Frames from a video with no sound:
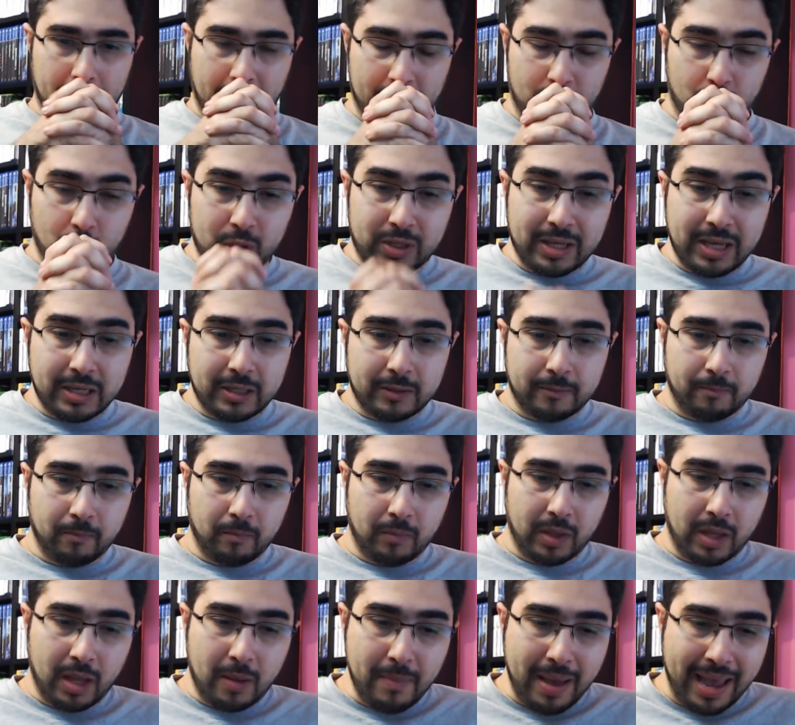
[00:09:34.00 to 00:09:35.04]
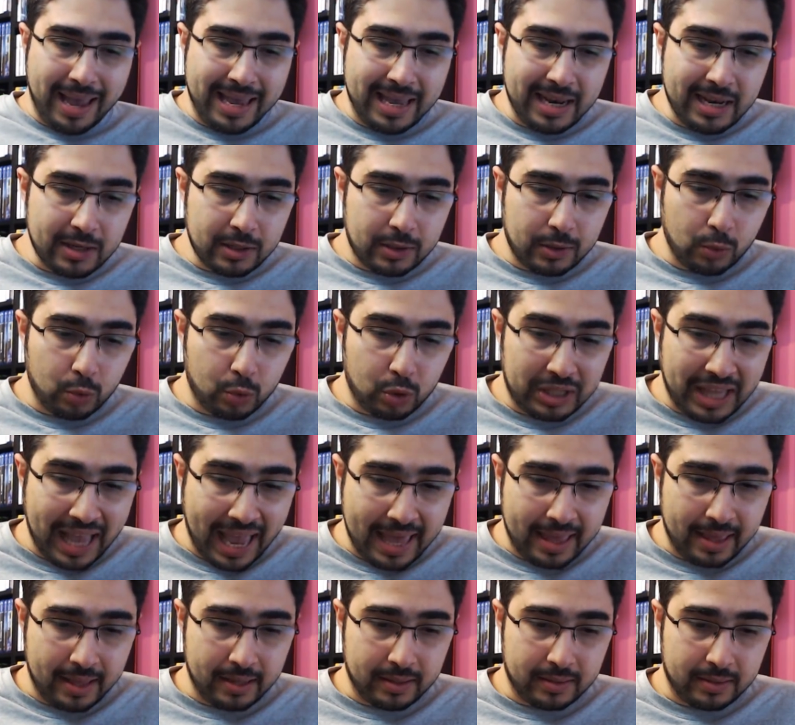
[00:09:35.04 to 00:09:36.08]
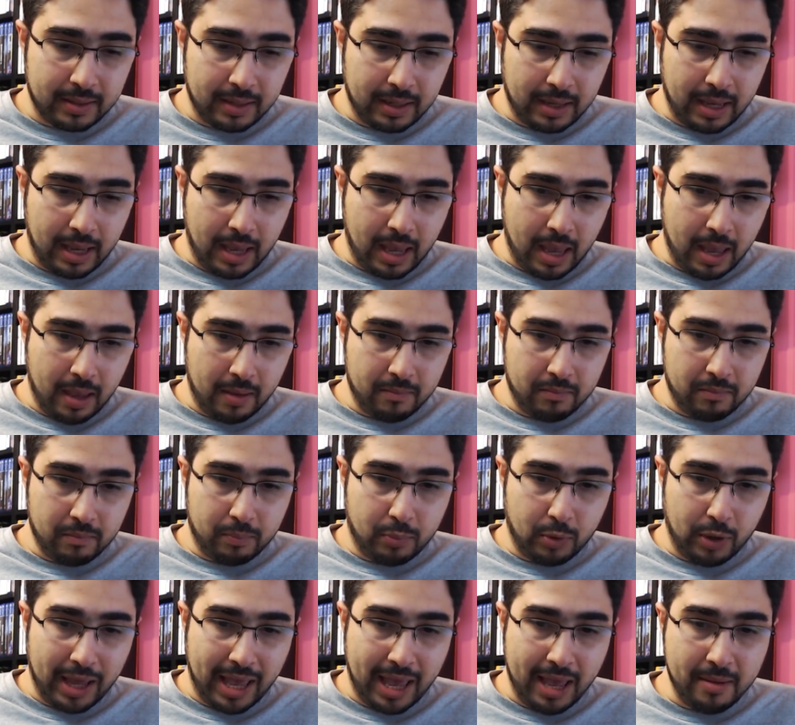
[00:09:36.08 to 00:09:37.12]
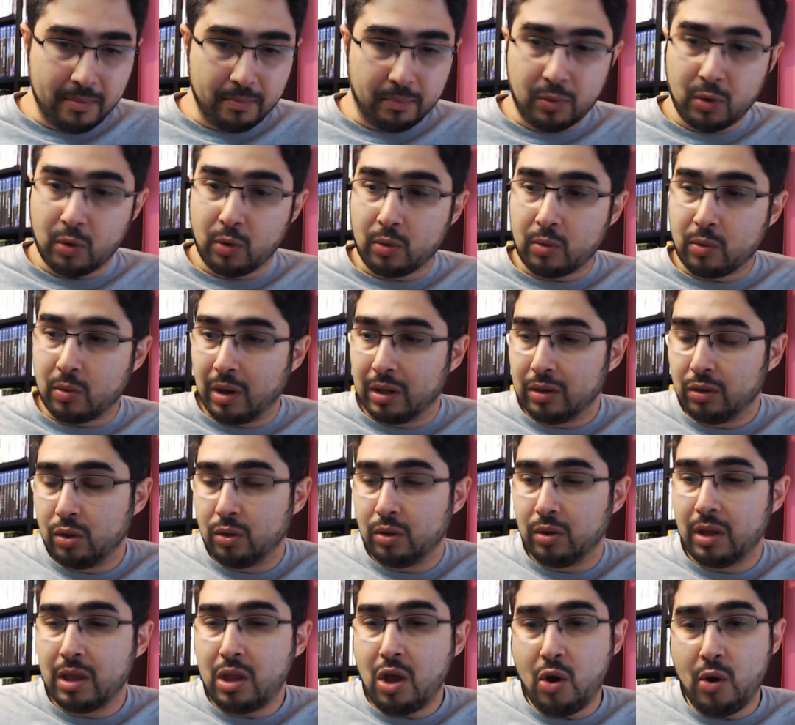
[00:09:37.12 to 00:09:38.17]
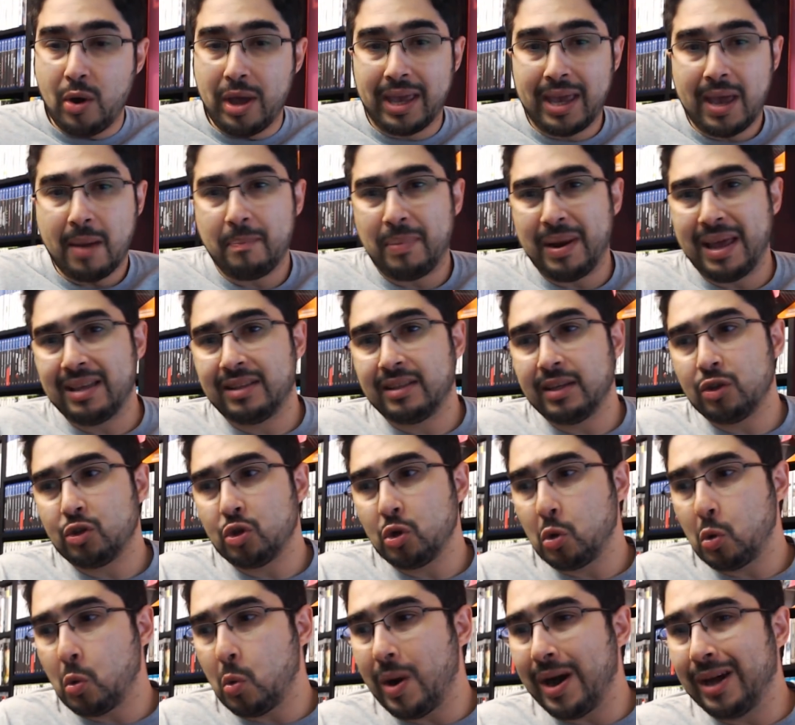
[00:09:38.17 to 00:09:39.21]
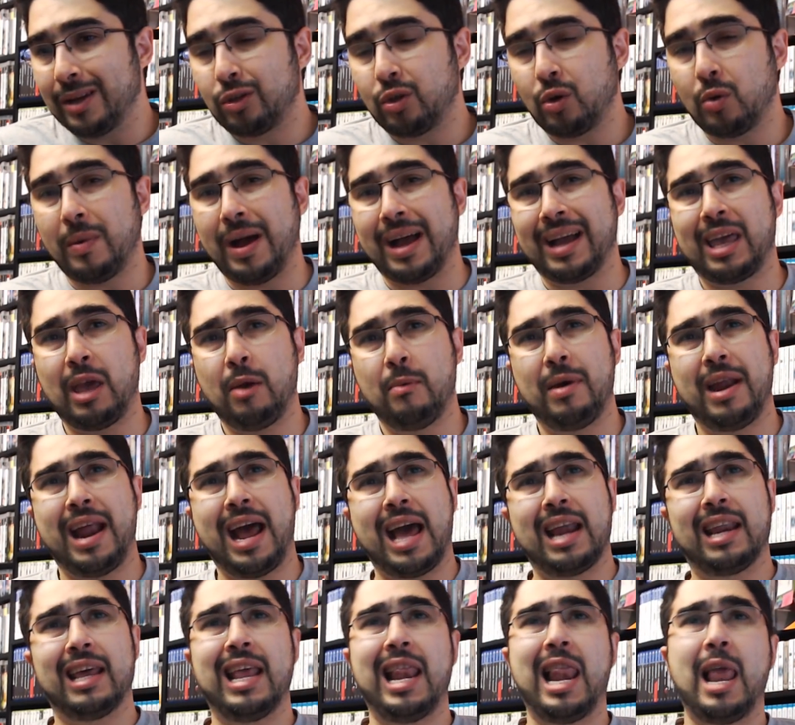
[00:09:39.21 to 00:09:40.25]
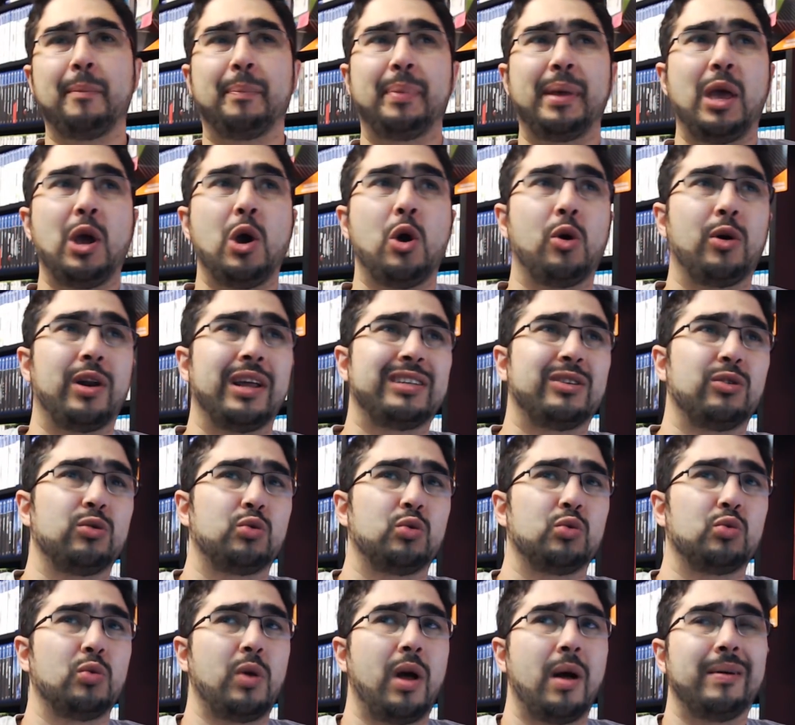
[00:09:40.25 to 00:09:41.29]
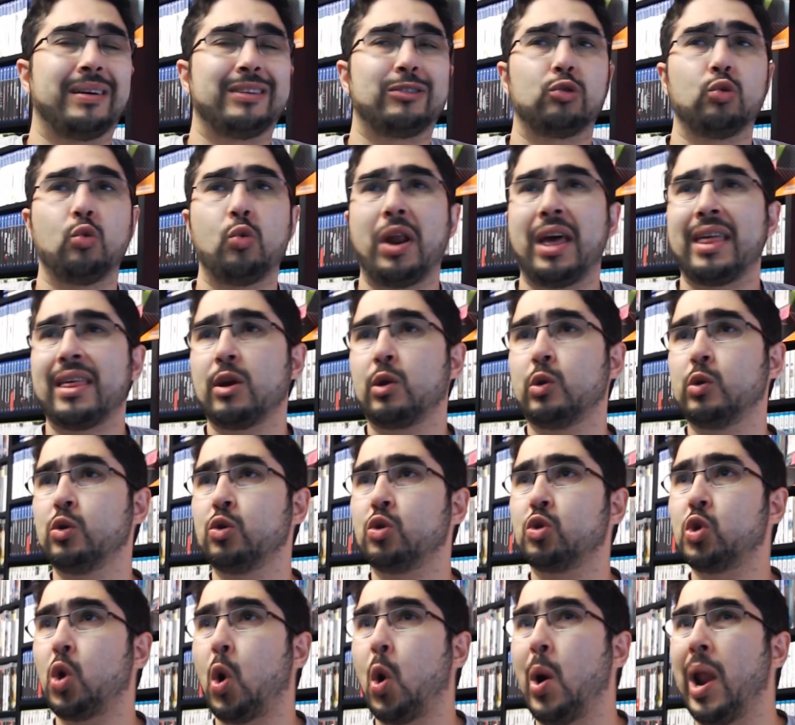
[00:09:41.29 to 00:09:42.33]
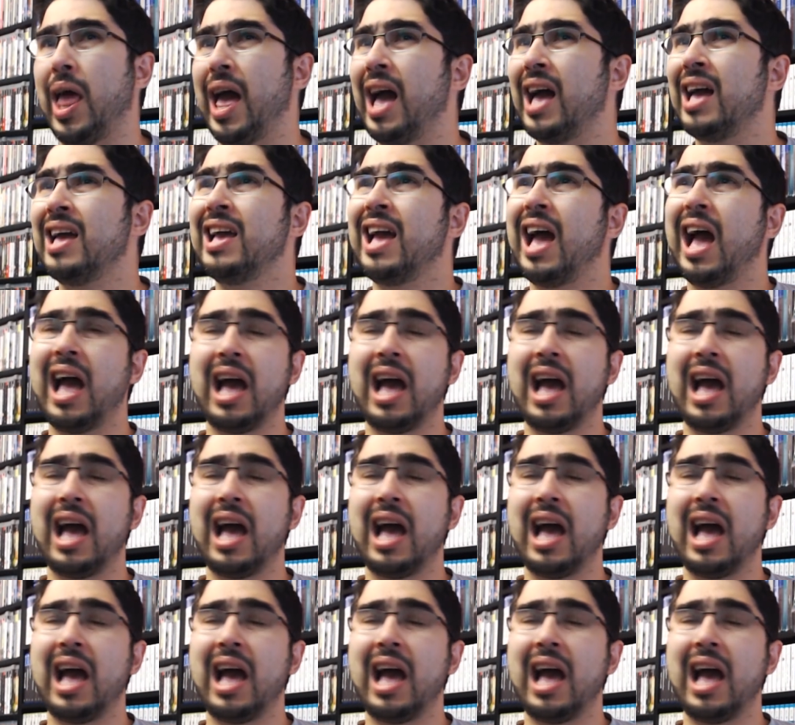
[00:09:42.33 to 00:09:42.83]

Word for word: Entonces, imagínense ustedes, eh, por ejemplo, cuando no es que PlayStation 4 va a quebrar, es la peor, eso es una basura de consola.